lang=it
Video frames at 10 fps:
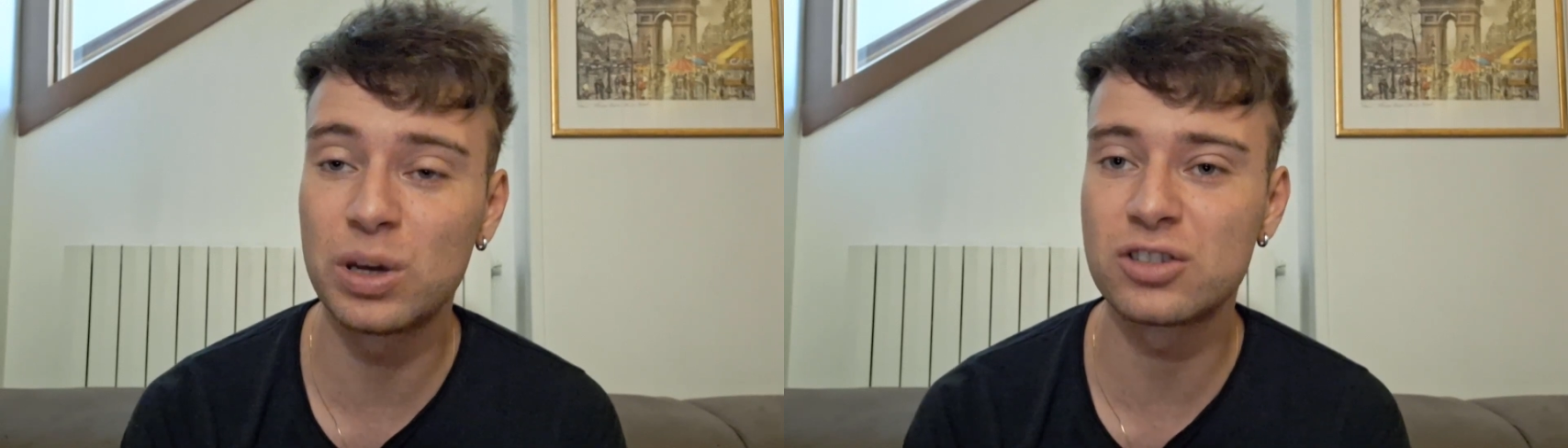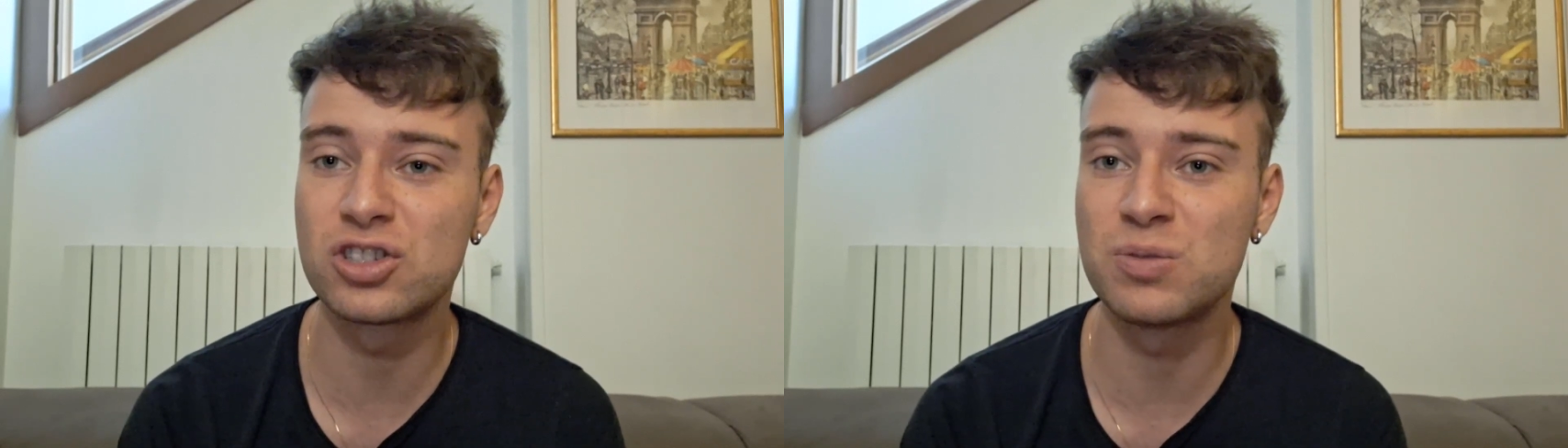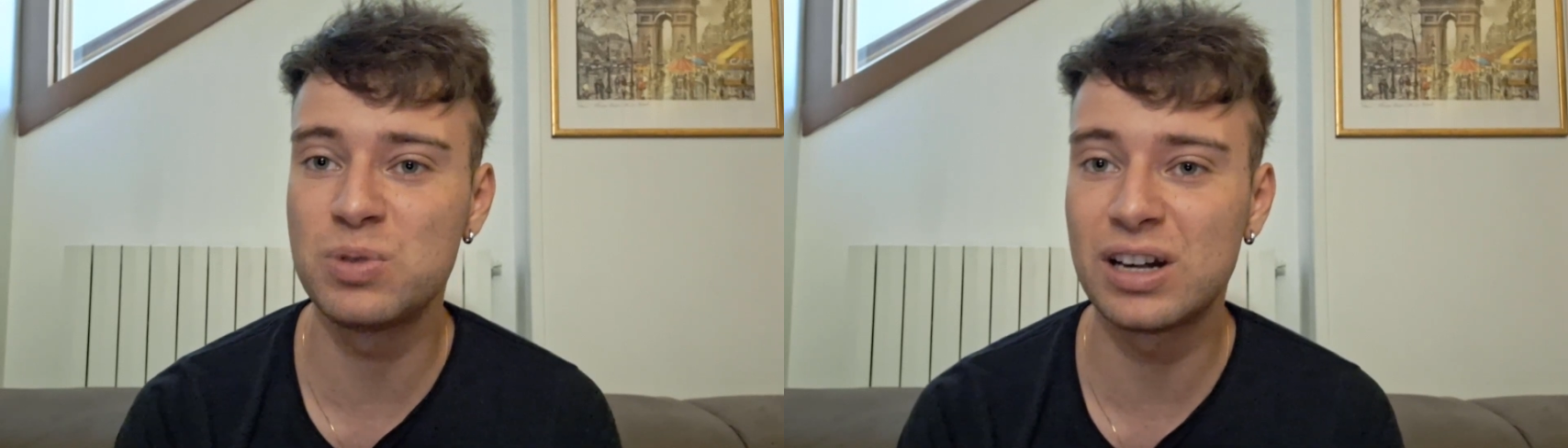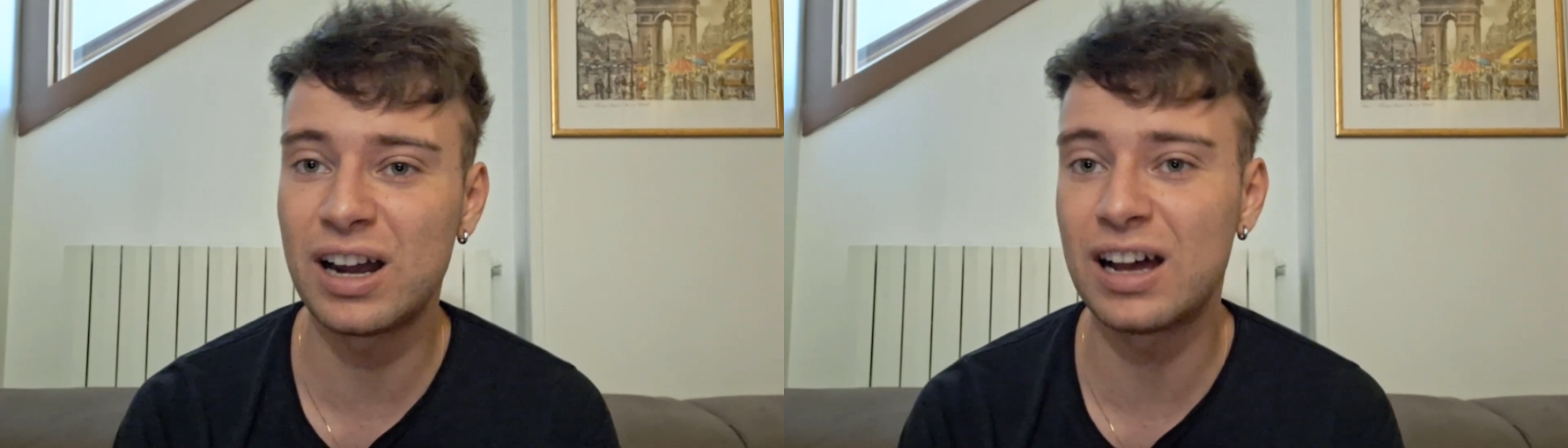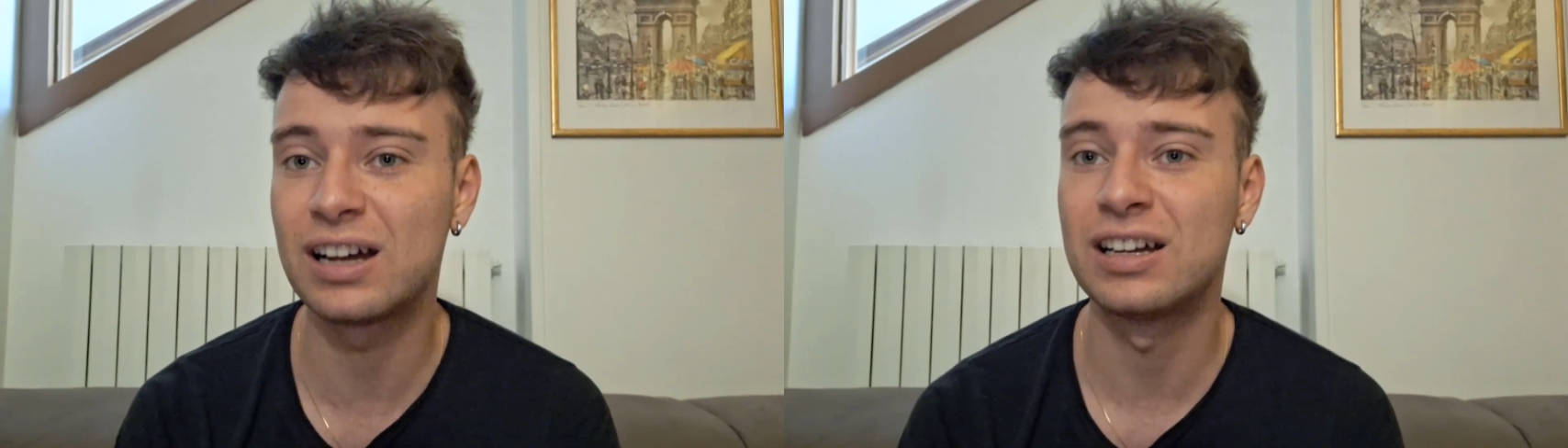
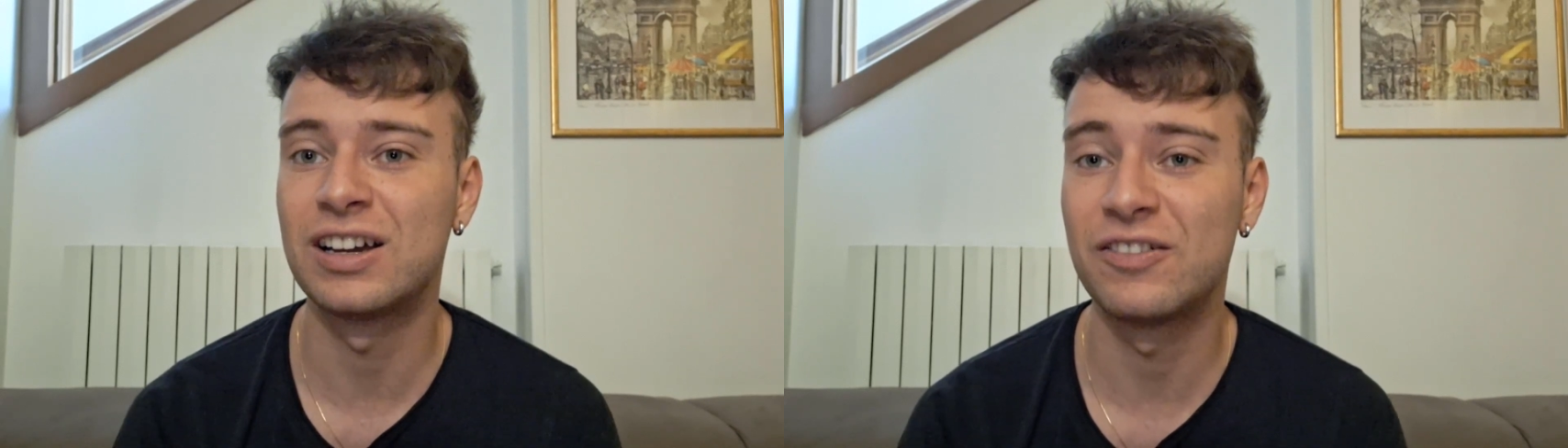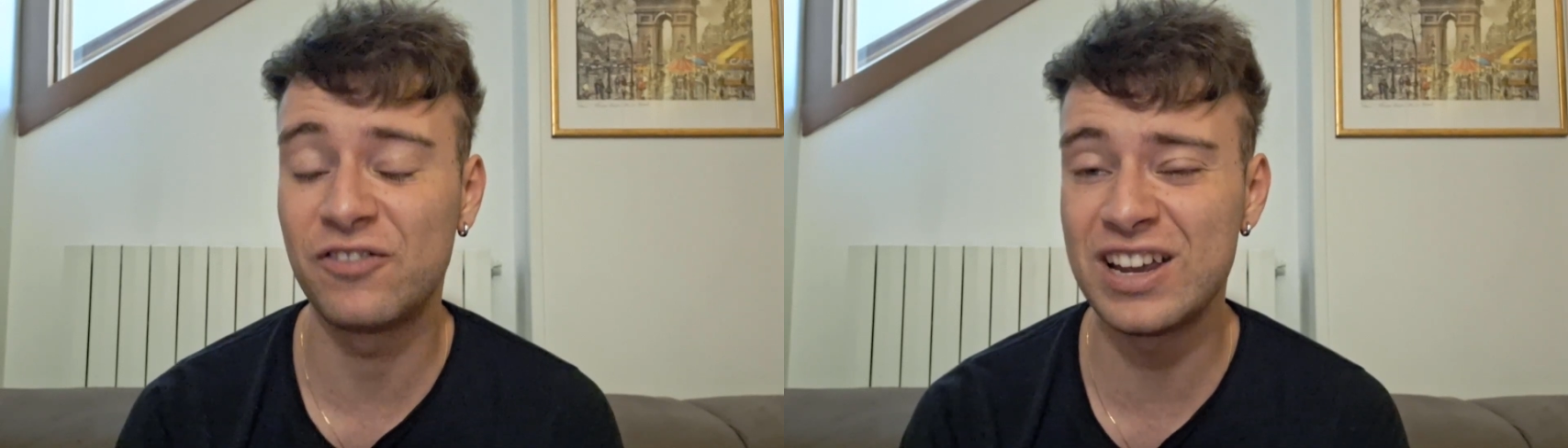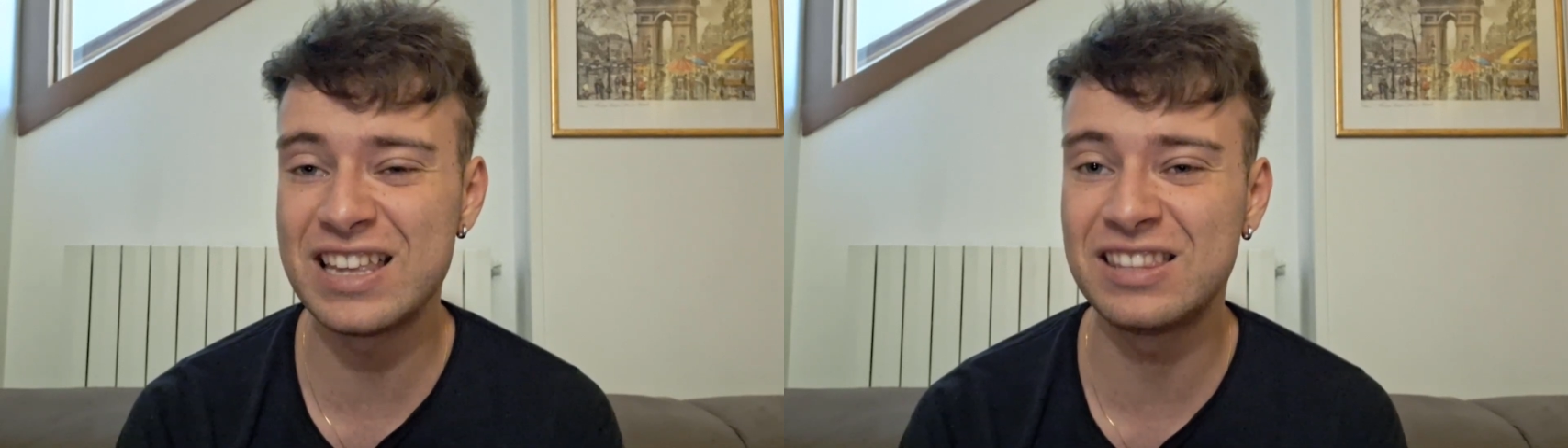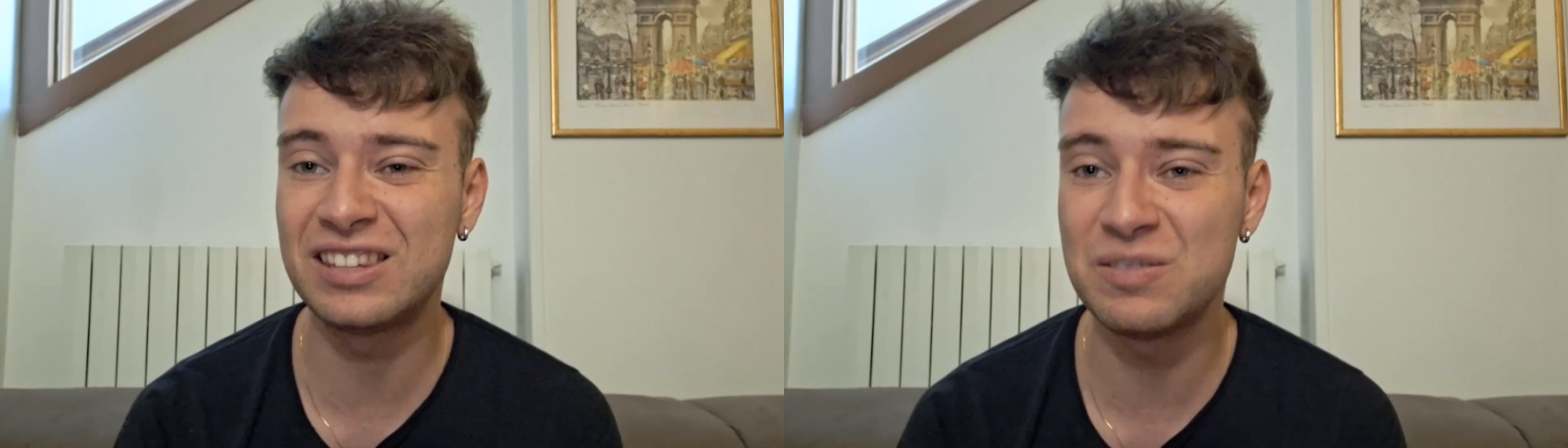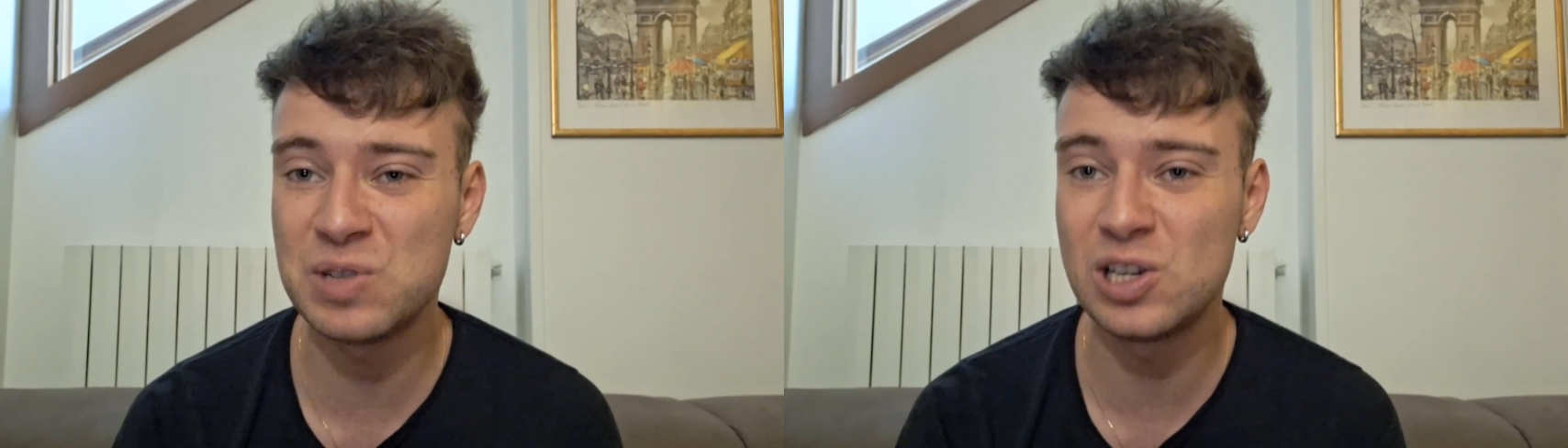percepirà
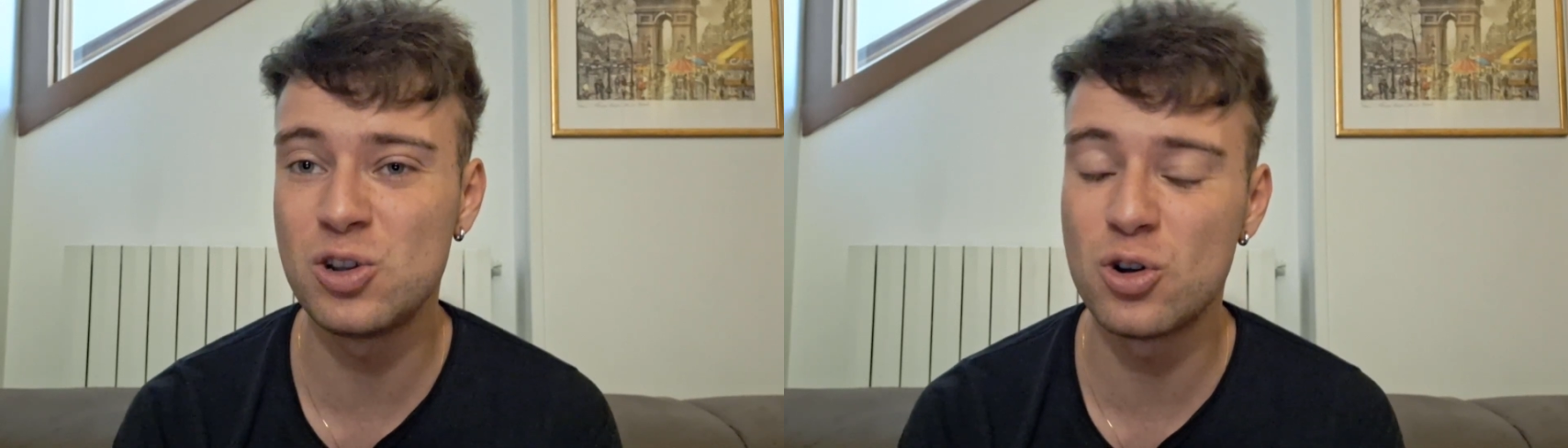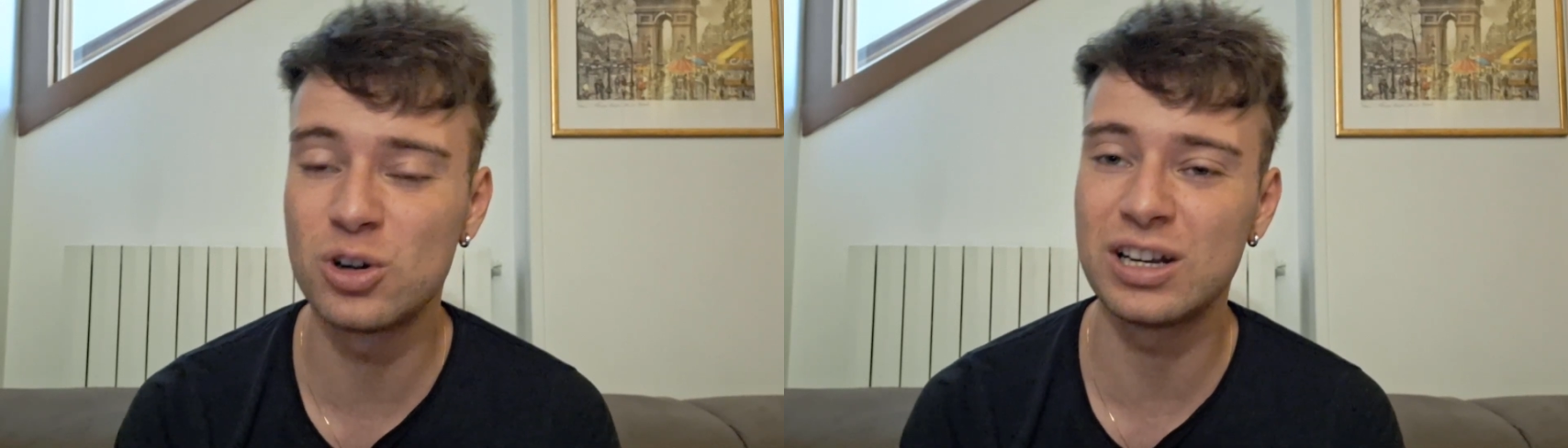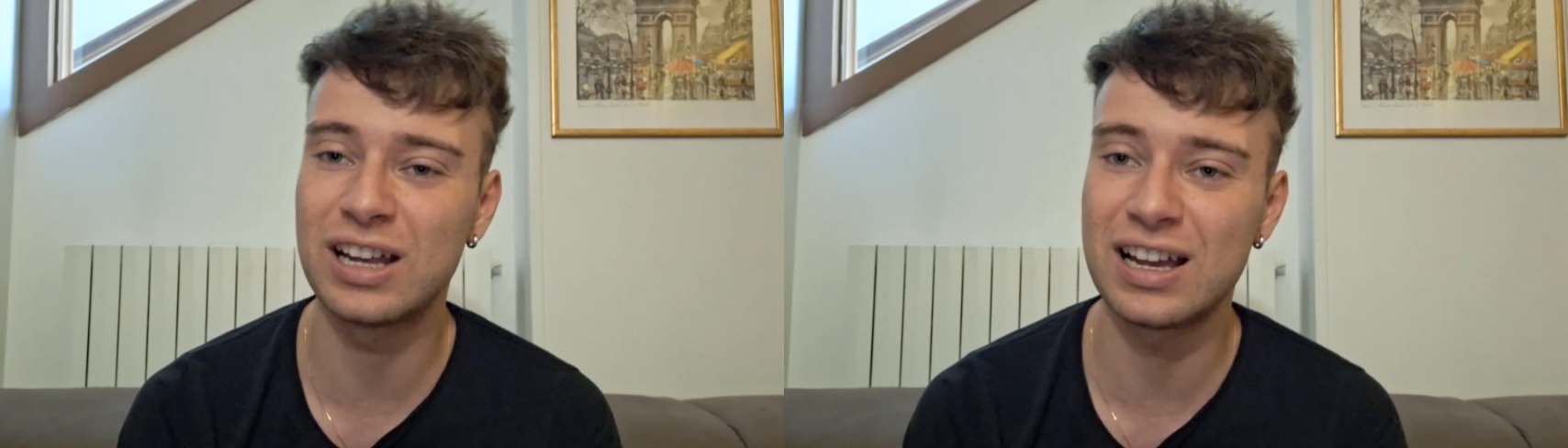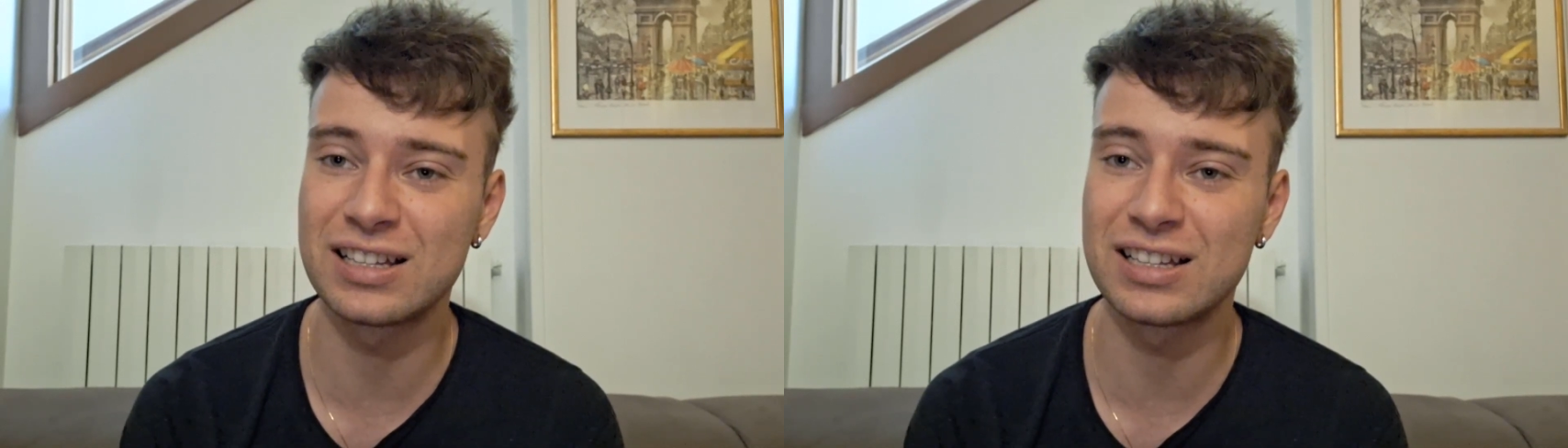20 milioni